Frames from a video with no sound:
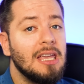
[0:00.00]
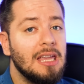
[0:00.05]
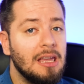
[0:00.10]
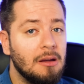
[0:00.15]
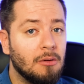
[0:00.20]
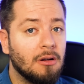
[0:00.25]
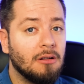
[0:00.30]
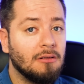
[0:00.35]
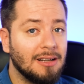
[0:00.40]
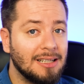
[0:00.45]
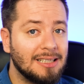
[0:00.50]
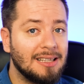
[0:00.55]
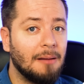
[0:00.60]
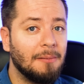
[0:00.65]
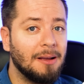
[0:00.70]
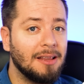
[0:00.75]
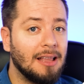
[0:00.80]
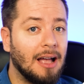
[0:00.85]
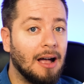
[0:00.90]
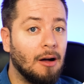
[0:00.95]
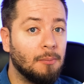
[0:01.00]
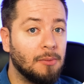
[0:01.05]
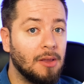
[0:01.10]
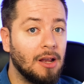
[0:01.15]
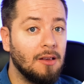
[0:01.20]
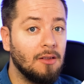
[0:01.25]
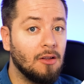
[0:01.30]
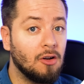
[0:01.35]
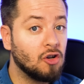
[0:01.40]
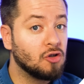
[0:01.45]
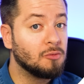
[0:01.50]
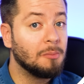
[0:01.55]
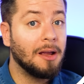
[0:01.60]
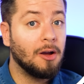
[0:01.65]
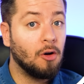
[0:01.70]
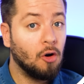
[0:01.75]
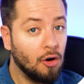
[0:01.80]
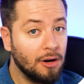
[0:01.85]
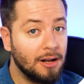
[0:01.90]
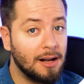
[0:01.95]
y bueno, esta beta ha obtenido los
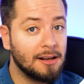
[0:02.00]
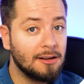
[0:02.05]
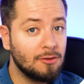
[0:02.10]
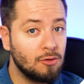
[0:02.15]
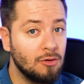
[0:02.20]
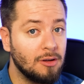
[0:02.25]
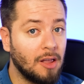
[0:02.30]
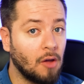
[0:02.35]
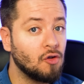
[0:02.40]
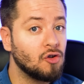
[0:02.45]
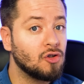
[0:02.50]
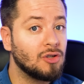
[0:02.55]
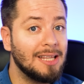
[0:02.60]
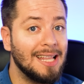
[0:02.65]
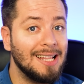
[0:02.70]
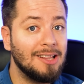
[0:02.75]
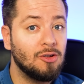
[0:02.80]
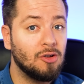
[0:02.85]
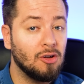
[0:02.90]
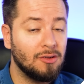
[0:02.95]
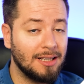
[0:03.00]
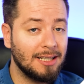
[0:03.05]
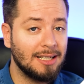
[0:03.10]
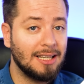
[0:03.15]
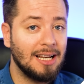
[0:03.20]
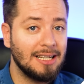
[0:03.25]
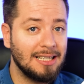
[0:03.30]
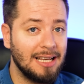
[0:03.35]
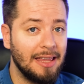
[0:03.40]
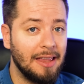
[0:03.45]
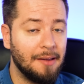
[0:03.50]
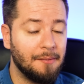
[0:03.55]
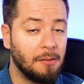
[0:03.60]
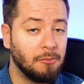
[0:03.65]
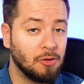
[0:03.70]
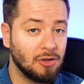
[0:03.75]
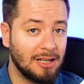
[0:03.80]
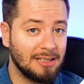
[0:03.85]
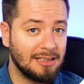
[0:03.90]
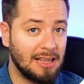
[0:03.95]
mejores resultados de todas las que
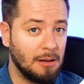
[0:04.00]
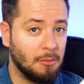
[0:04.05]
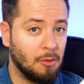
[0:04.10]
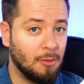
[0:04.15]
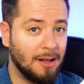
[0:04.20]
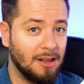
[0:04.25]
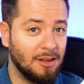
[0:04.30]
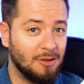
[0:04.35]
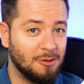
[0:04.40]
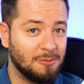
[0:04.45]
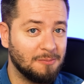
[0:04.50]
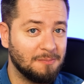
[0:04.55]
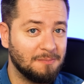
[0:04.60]
llevamos hasta el momento.